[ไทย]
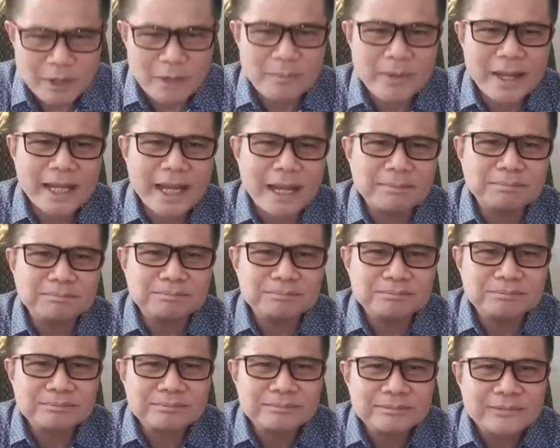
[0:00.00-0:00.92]
ต่อไปครับ
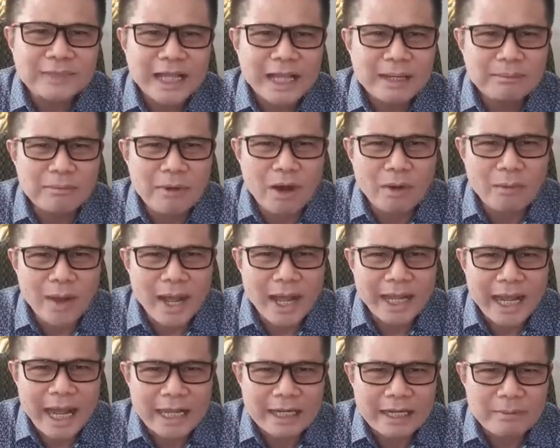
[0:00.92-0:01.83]
เห็นบอกว่า
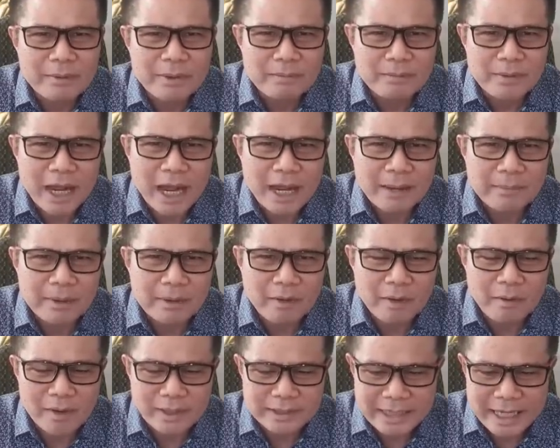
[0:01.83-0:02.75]
การอภิปรายไม่
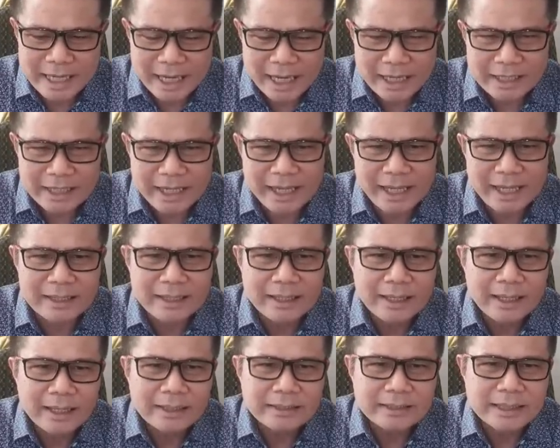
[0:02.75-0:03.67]
ไว้วางใจครั้งนี้
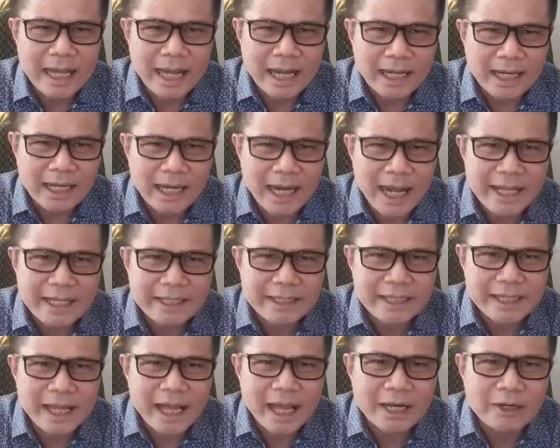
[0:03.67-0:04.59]
จะไล่
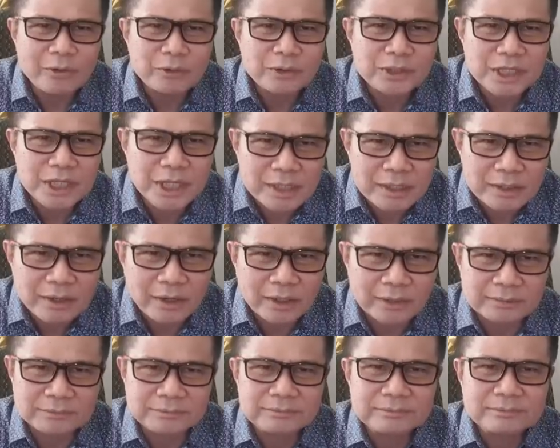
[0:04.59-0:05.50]
ที่อนุทินก่
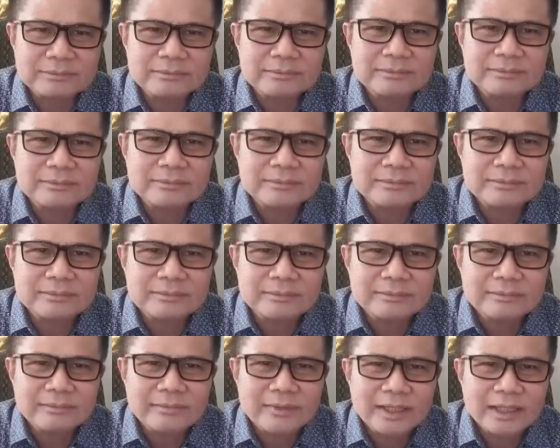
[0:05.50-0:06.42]
อน
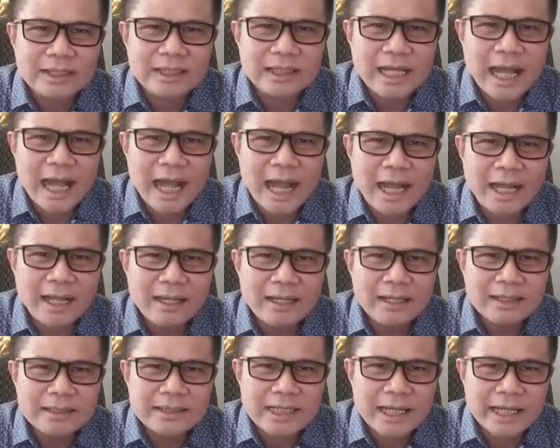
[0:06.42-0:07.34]
นะ
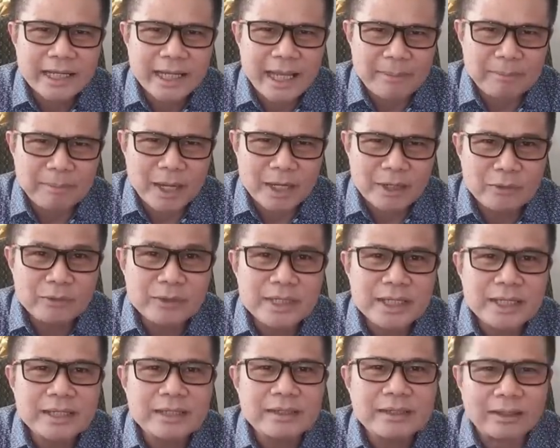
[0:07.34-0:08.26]
จะเก็บอนุ
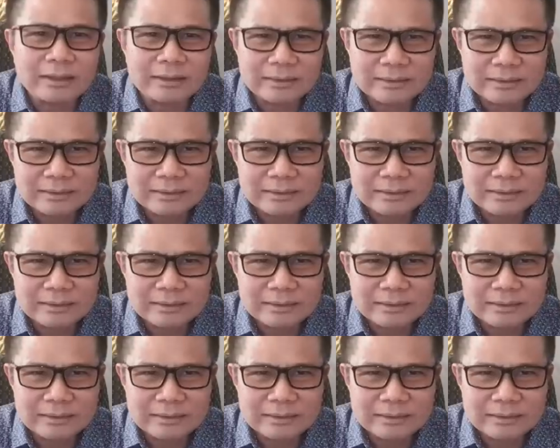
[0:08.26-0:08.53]
ทินก่อน